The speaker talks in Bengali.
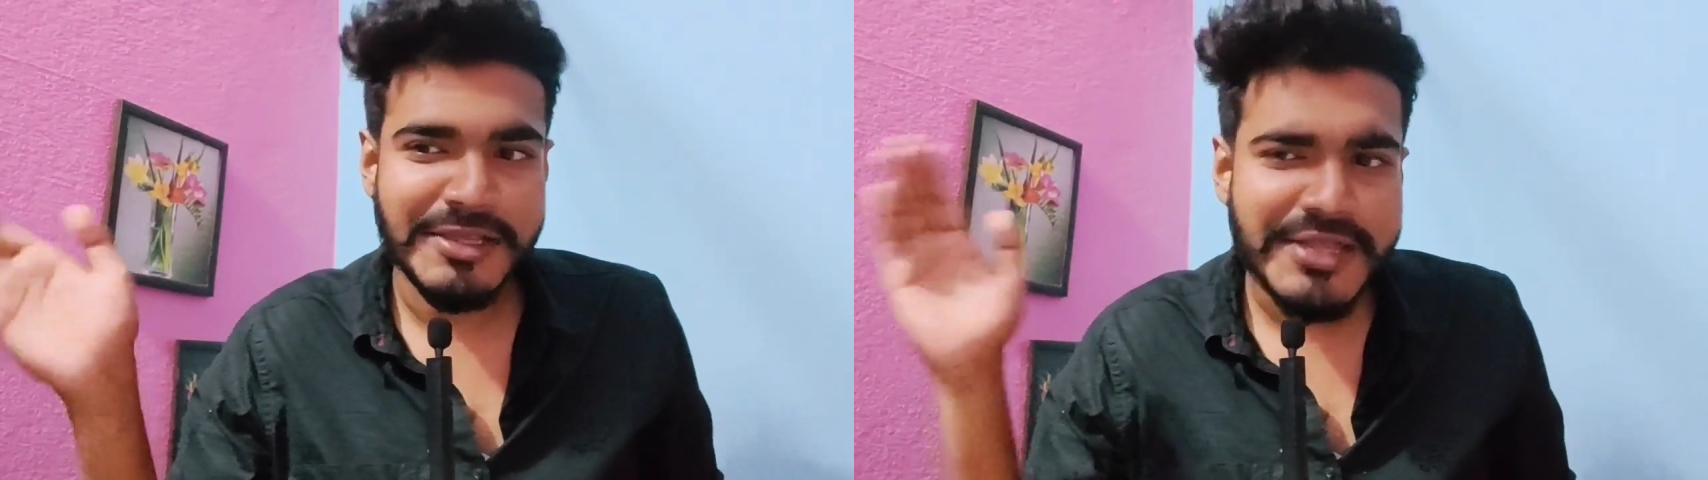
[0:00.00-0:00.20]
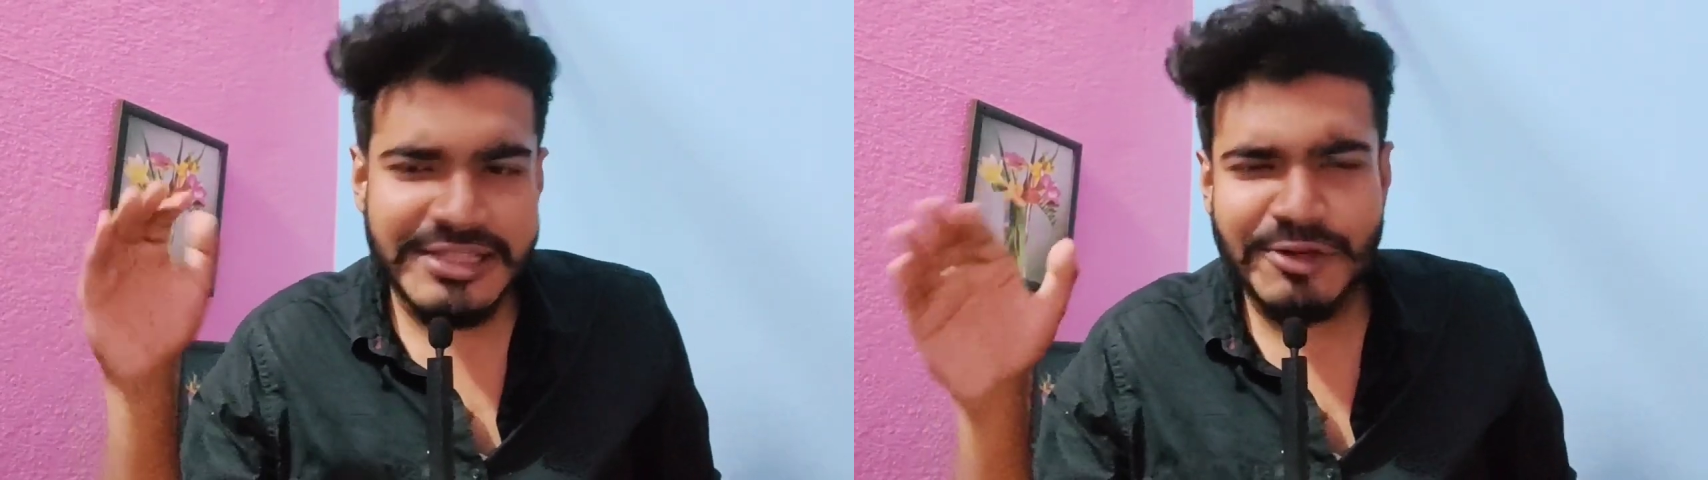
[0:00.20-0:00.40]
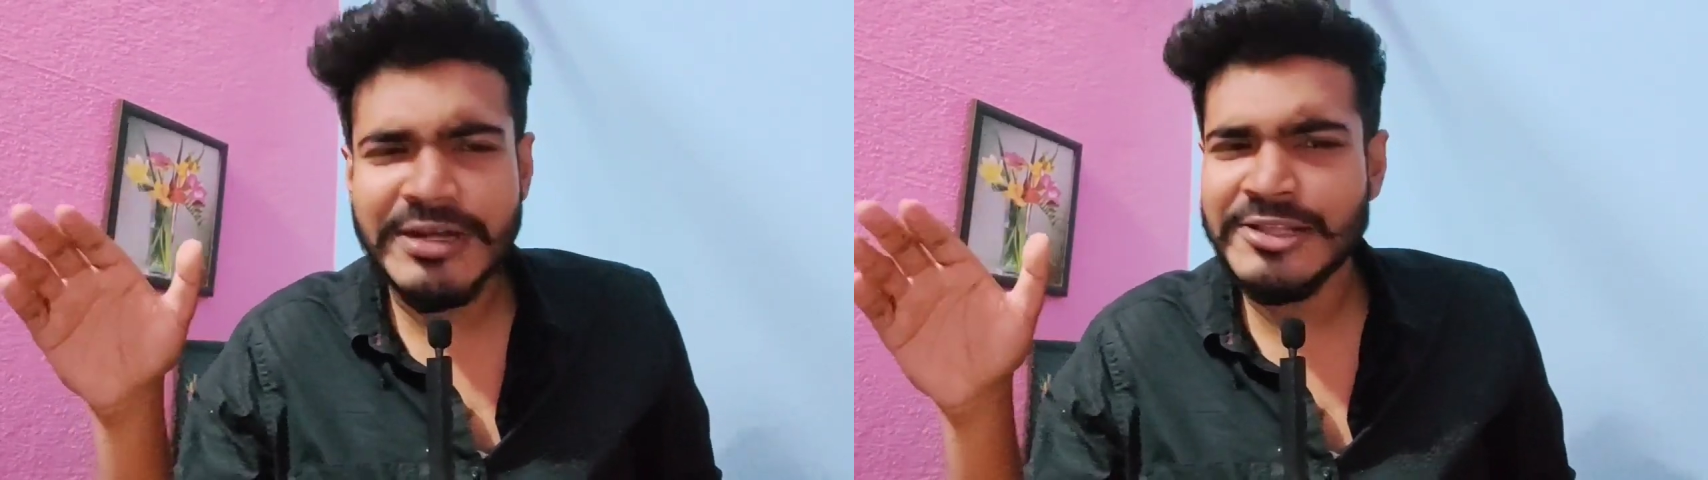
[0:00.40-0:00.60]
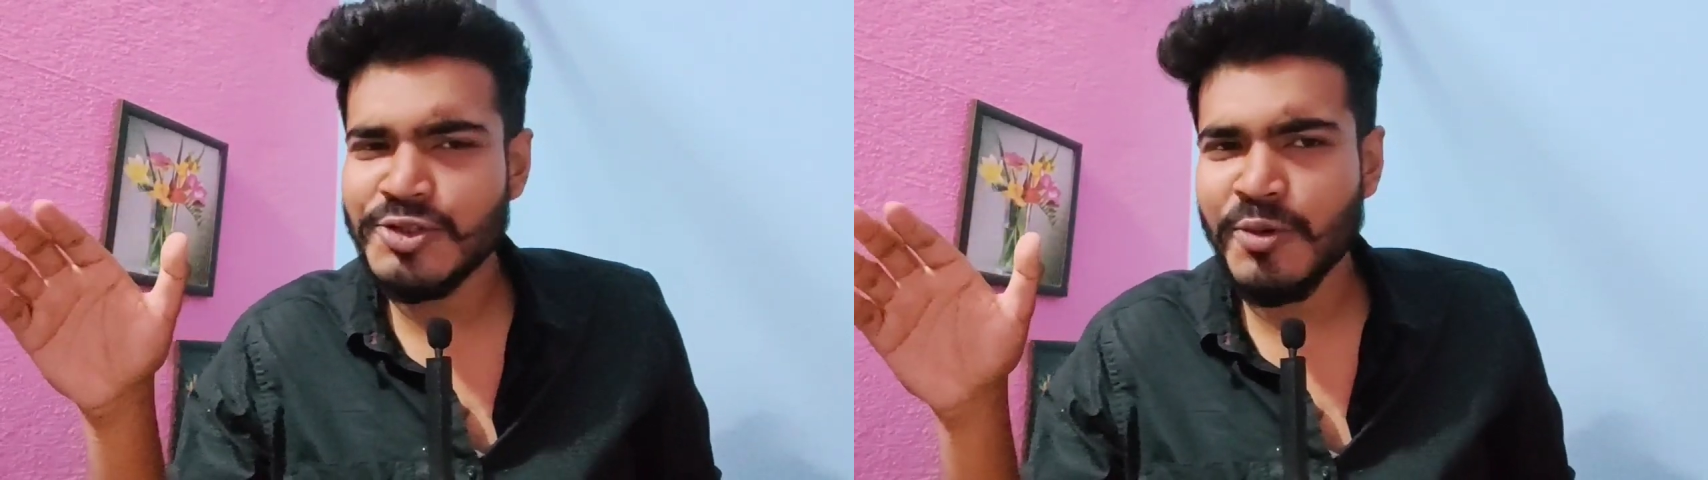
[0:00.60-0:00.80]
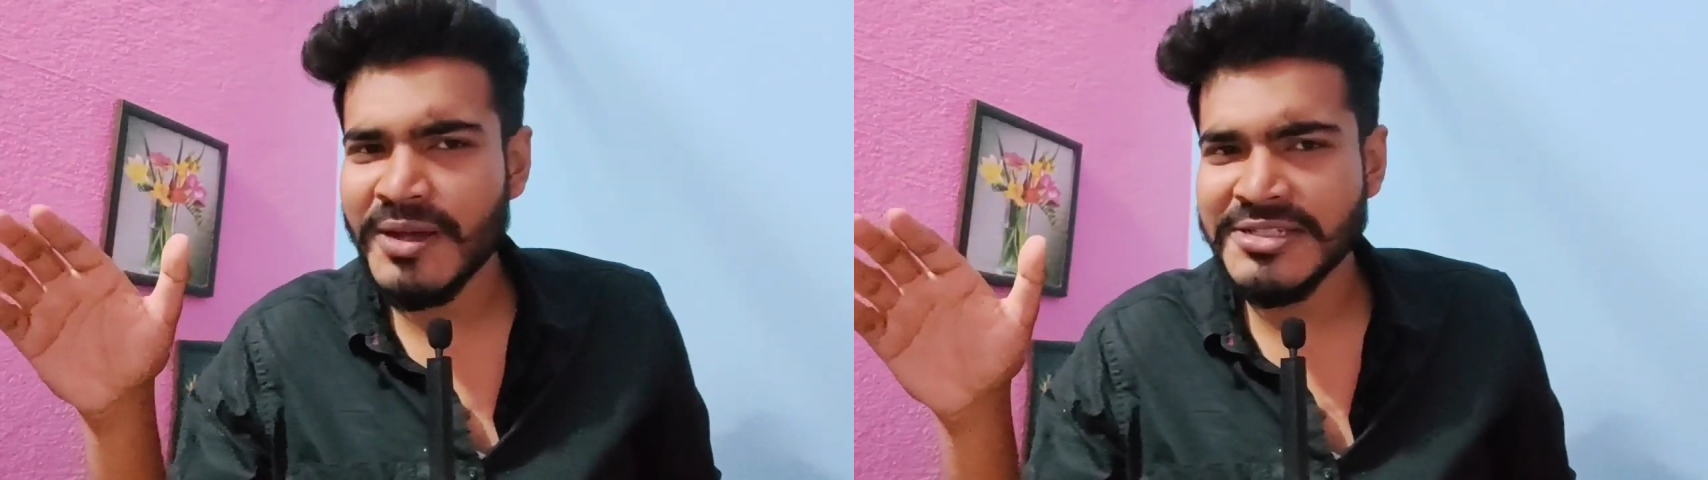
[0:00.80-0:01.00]
সে তাহলে
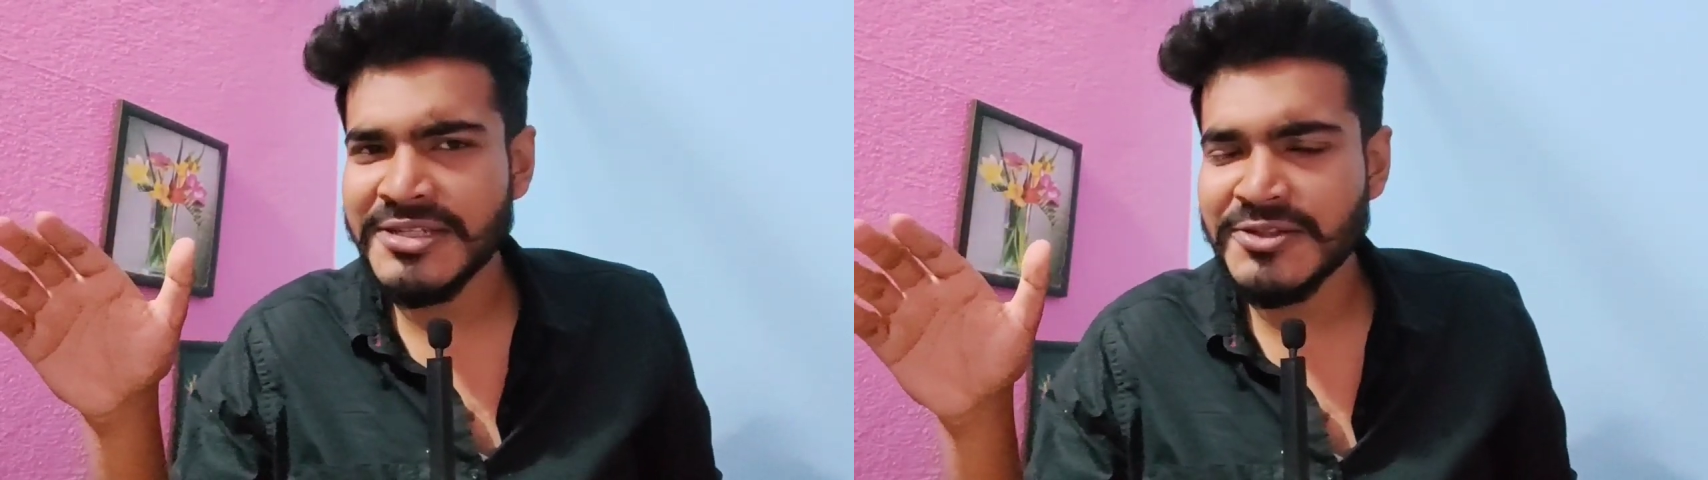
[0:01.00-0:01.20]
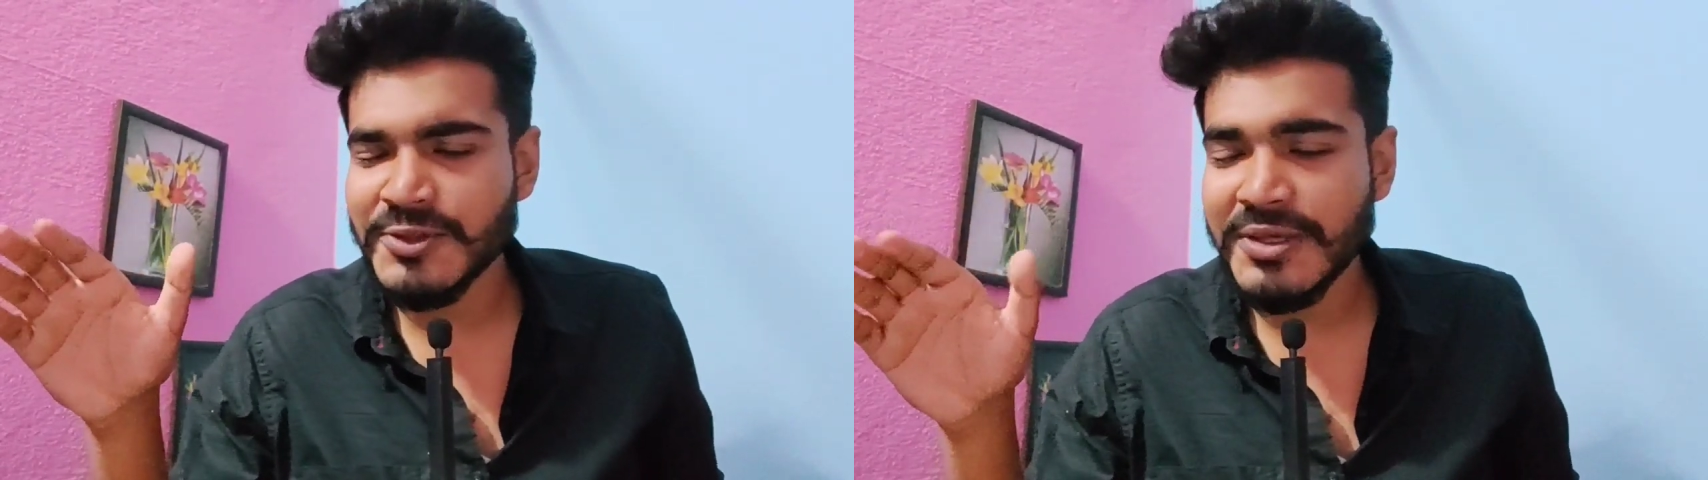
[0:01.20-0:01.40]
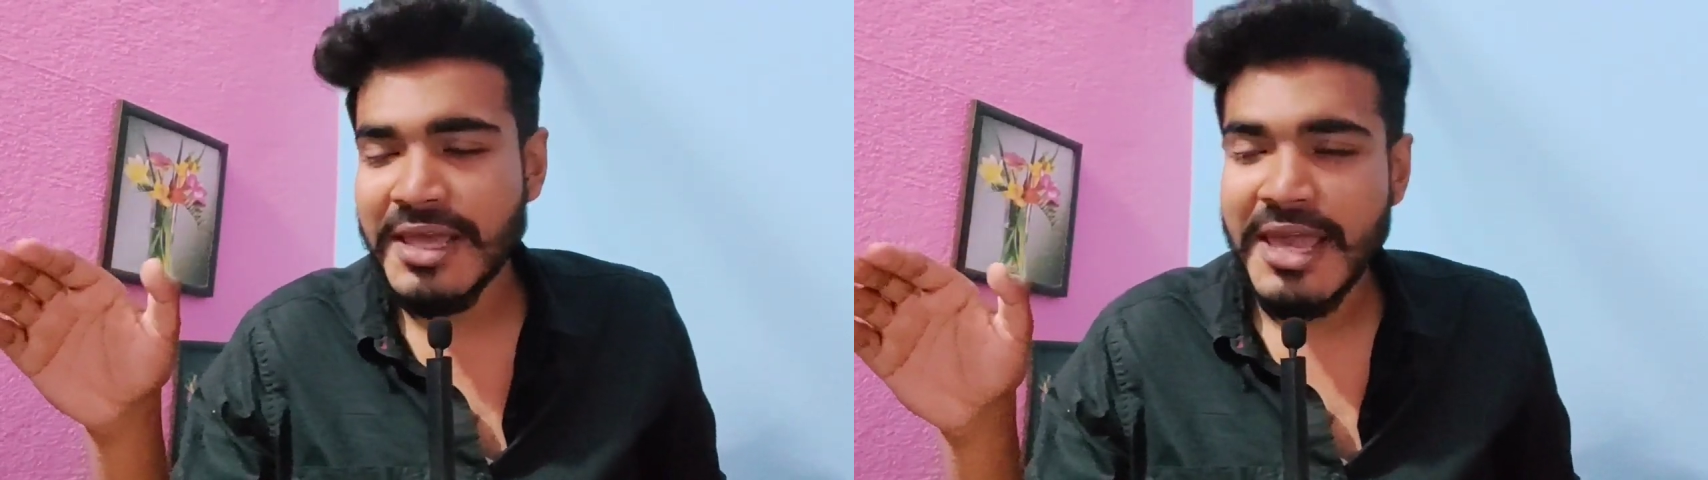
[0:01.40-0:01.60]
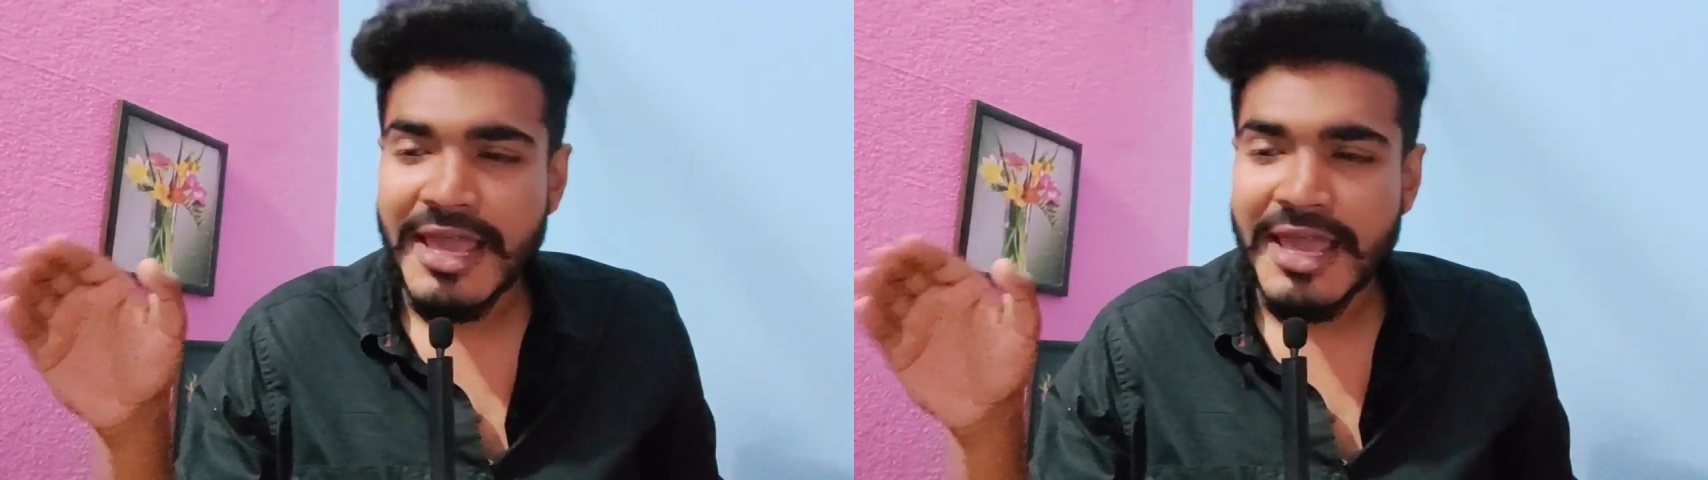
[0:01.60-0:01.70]
নিজেও মাঝি নিশ্চয়ই